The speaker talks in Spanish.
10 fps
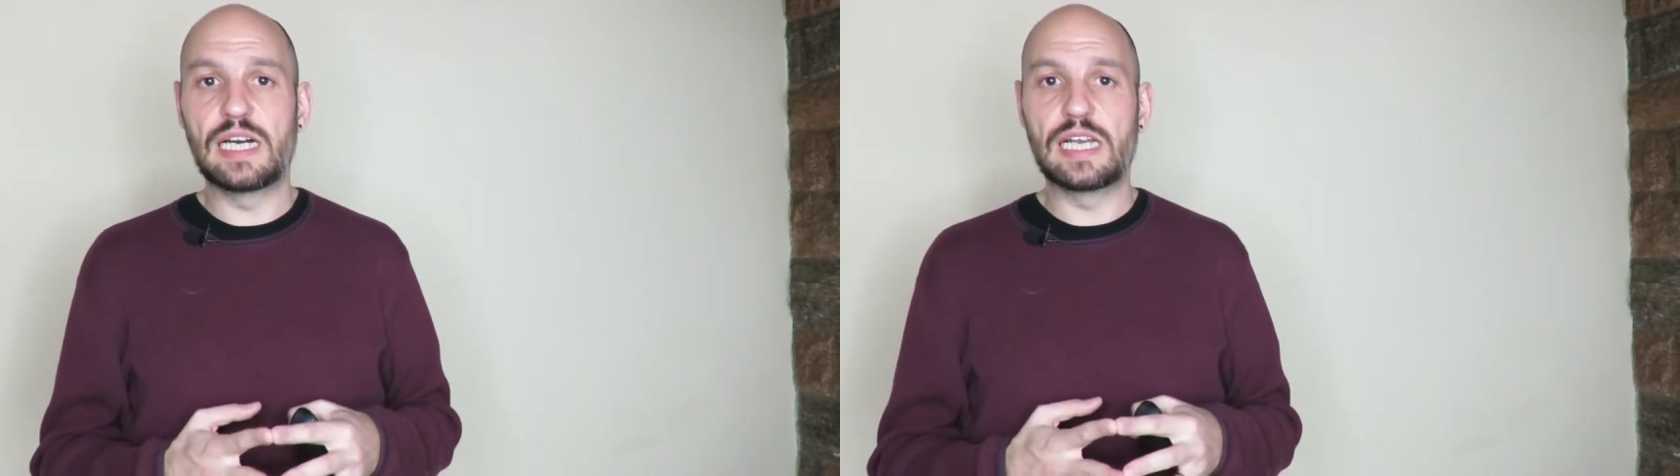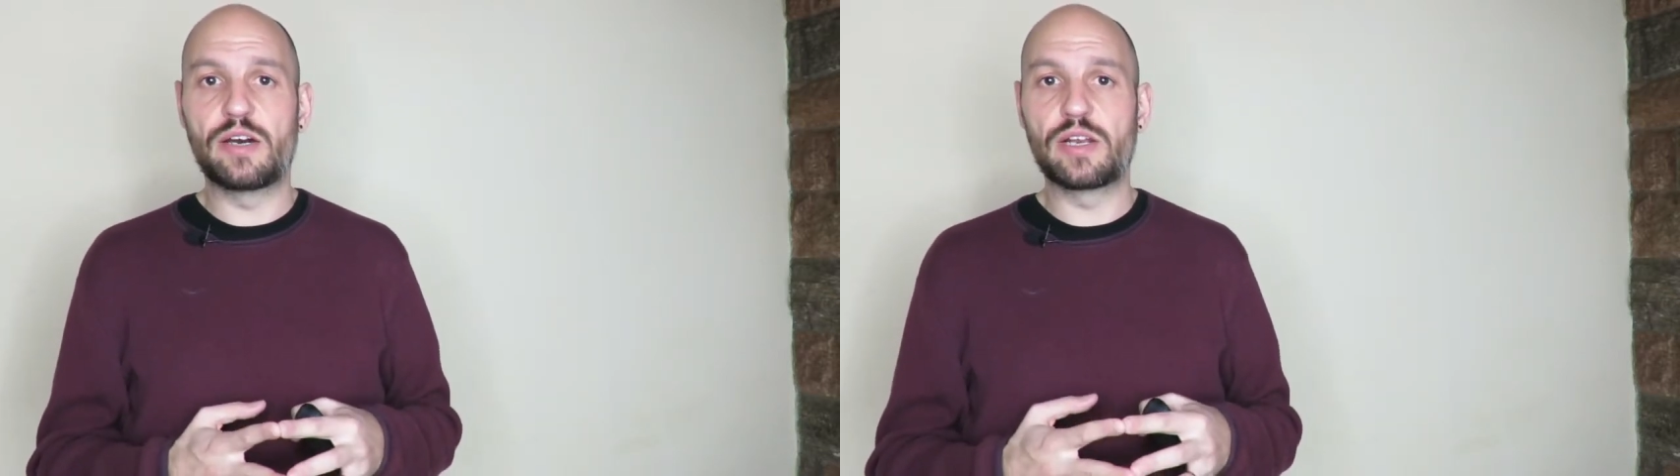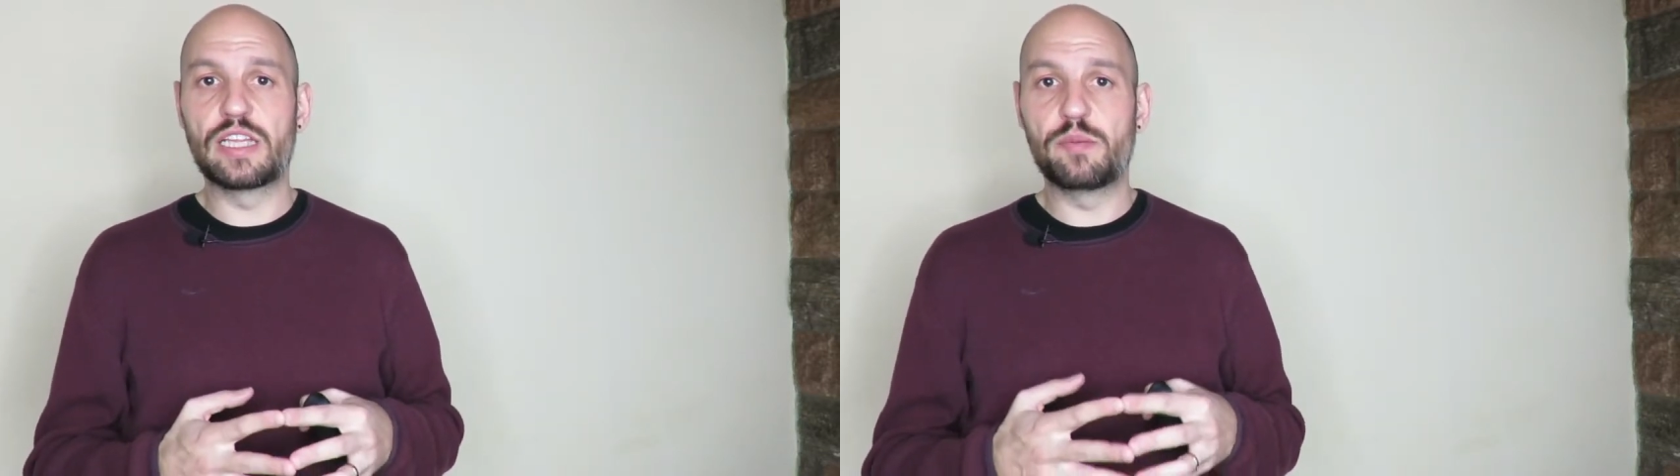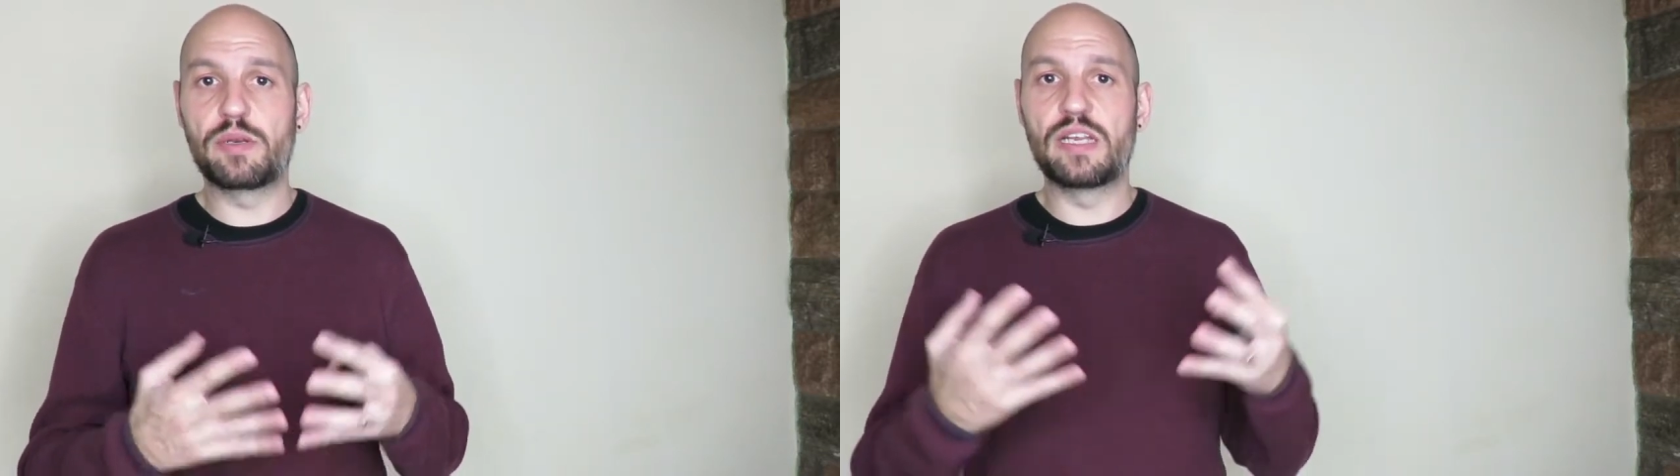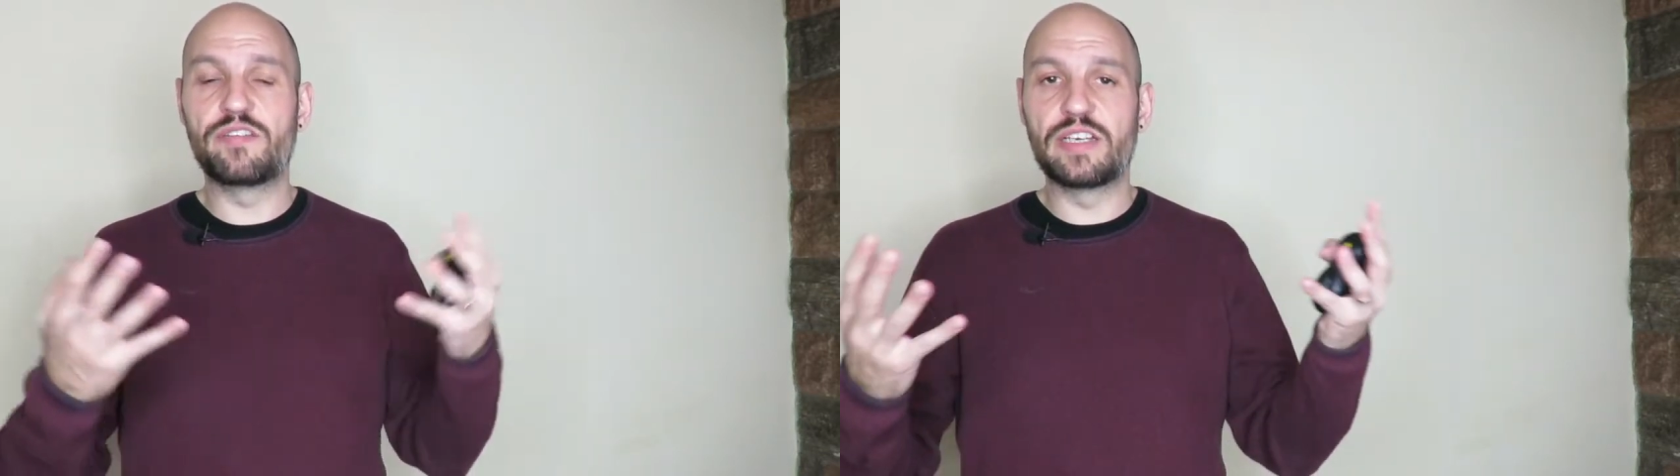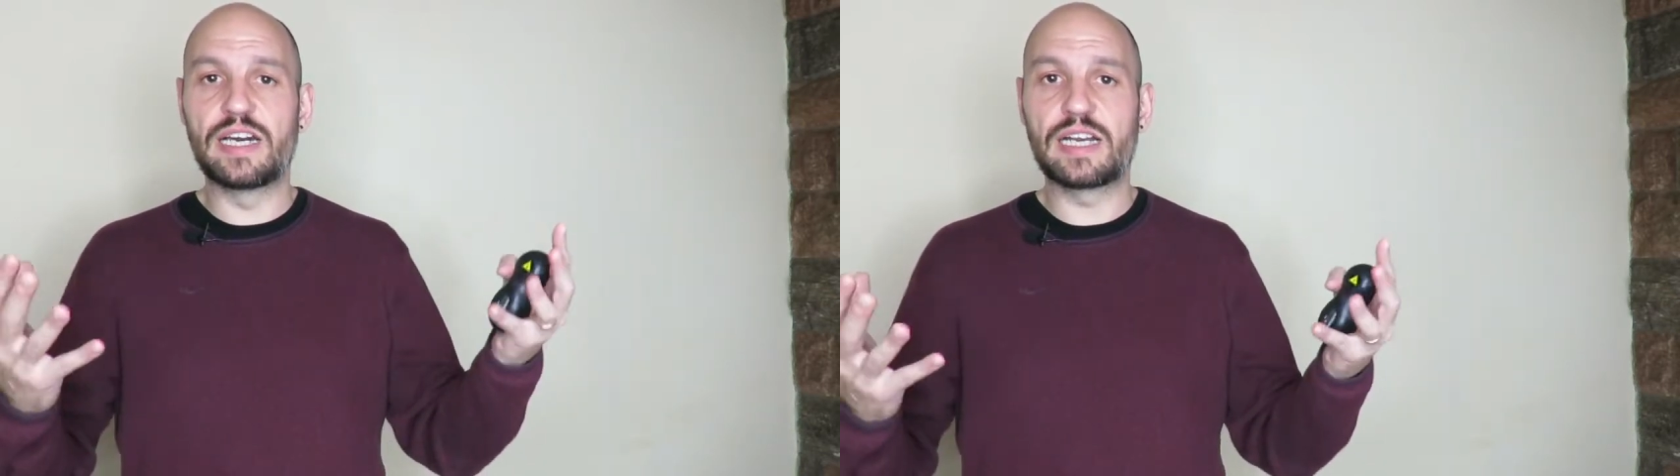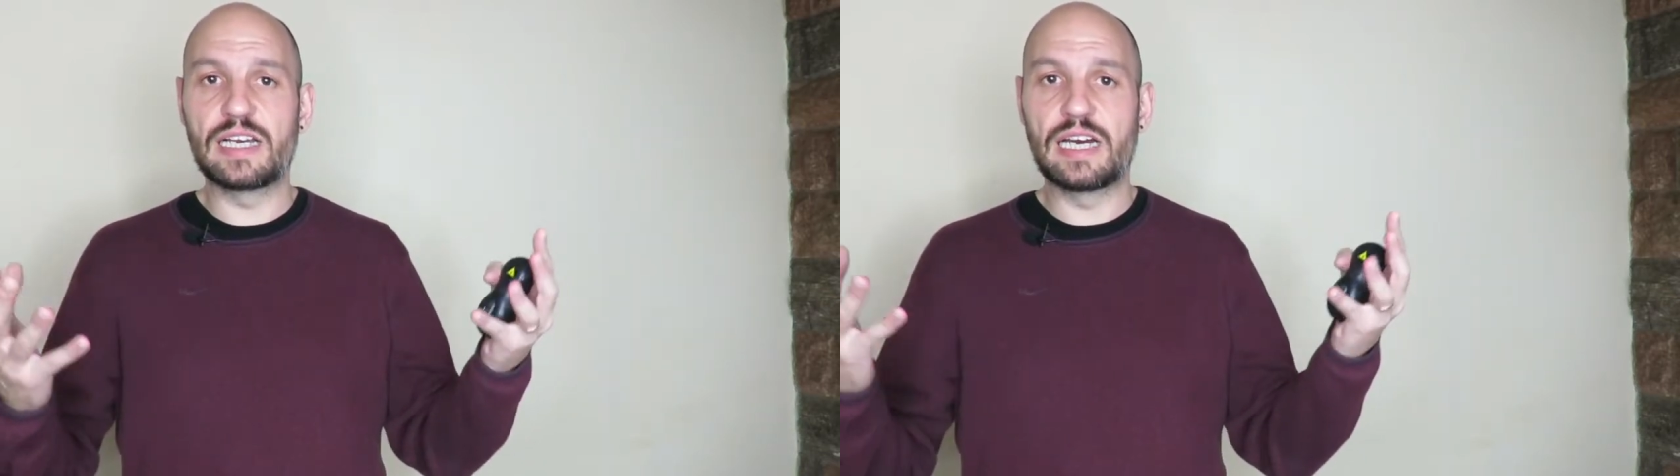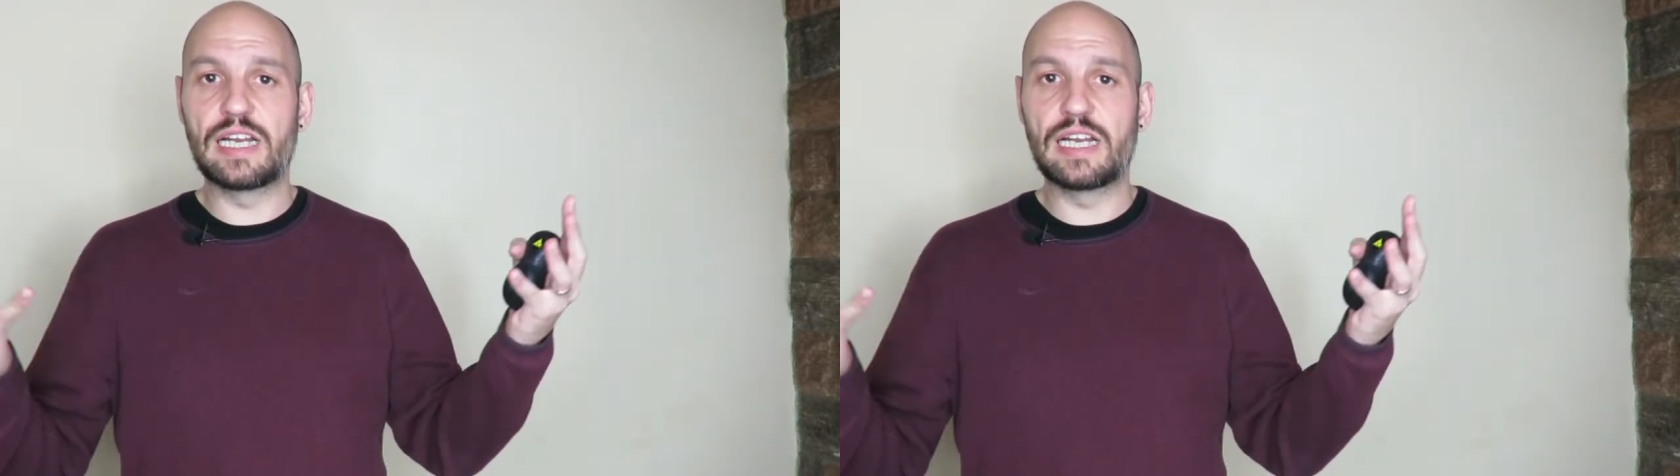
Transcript: a la hora de planificar,